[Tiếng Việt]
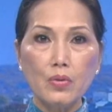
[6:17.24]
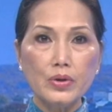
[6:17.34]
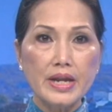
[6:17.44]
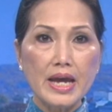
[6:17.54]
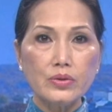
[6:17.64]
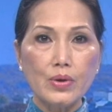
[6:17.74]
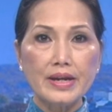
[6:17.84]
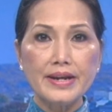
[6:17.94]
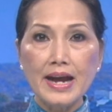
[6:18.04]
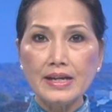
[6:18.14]
mối đe dọa
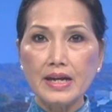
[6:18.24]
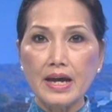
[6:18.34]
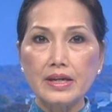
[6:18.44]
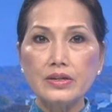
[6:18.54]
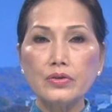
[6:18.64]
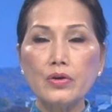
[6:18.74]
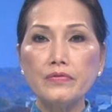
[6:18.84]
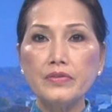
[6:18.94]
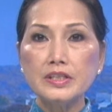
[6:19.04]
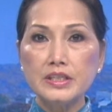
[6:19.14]
đáng kể đối
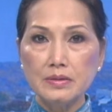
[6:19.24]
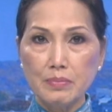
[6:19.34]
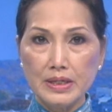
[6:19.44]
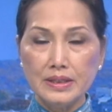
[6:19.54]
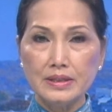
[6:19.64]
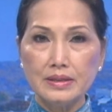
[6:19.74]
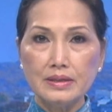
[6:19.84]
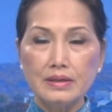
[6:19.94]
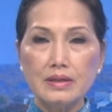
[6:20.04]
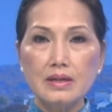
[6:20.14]
với chính mình.
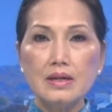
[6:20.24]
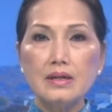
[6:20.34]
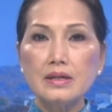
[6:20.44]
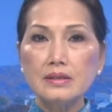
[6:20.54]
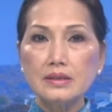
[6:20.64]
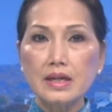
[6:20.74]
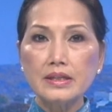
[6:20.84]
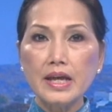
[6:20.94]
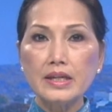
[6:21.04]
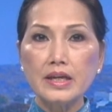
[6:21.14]
Hướng tới
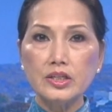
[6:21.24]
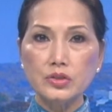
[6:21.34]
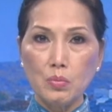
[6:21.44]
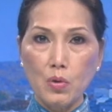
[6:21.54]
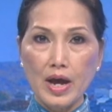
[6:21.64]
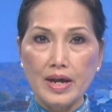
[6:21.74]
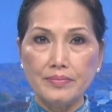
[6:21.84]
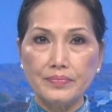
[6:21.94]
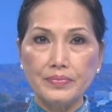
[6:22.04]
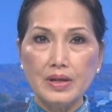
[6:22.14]
thế kỷ Trung Hoa,
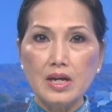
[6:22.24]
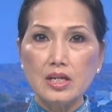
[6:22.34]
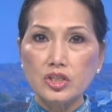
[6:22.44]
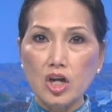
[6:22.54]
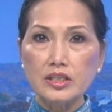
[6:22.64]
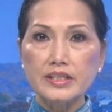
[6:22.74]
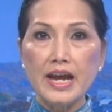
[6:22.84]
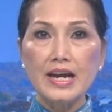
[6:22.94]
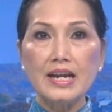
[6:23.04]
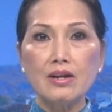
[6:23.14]
rõ
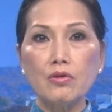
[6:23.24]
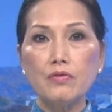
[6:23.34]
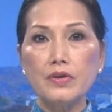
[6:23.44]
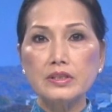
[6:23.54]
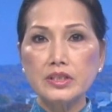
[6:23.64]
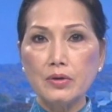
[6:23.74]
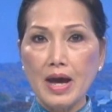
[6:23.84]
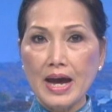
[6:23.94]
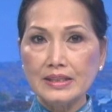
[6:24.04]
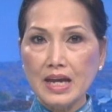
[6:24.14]
ràng là khu vực châu
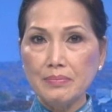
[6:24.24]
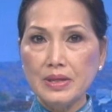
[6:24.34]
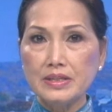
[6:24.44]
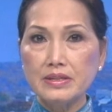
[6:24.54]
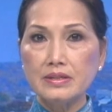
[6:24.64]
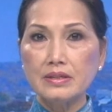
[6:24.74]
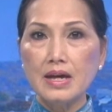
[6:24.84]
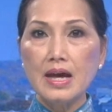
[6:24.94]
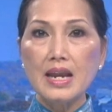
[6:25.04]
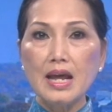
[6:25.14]
Á-Thái Bình Dương
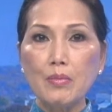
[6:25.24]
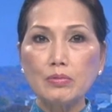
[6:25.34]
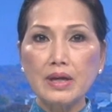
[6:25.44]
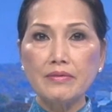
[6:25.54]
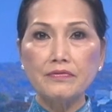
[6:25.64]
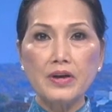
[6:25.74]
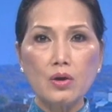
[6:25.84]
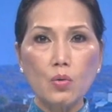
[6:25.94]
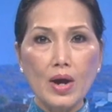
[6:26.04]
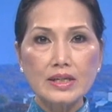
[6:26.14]
là một thành phần
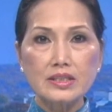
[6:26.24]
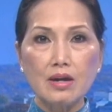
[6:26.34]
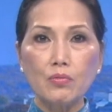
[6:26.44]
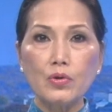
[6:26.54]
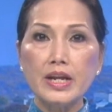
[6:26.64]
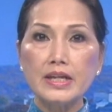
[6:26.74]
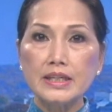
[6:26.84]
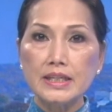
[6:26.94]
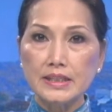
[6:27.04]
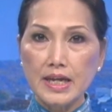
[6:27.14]
quan trọng của nền
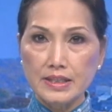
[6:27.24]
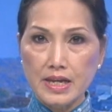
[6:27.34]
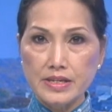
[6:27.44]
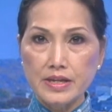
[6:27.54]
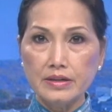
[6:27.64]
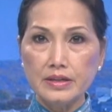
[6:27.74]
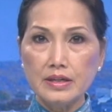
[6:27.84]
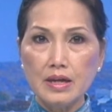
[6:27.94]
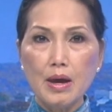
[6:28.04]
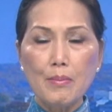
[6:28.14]
kinh tế thế giới
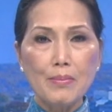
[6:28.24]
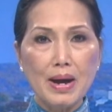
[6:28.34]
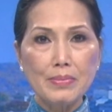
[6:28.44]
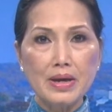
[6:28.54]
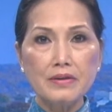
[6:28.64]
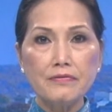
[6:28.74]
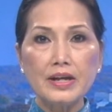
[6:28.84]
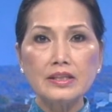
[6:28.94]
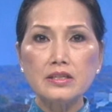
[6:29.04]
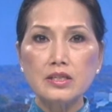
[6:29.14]
mà Mỹ
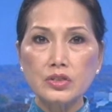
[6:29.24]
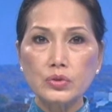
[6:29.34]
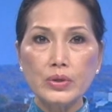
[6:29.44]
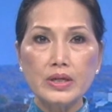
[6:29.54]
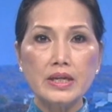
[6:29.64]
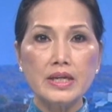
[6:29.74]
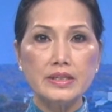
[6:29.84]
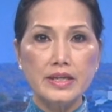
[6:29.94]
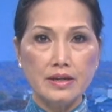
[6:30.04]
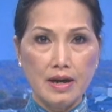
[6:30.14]
phải thường xuyên
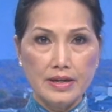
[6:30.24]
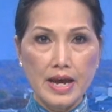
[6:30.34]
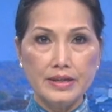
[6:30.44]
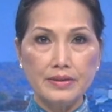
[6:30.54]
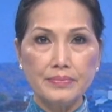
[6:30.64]
hiện diện ở đây.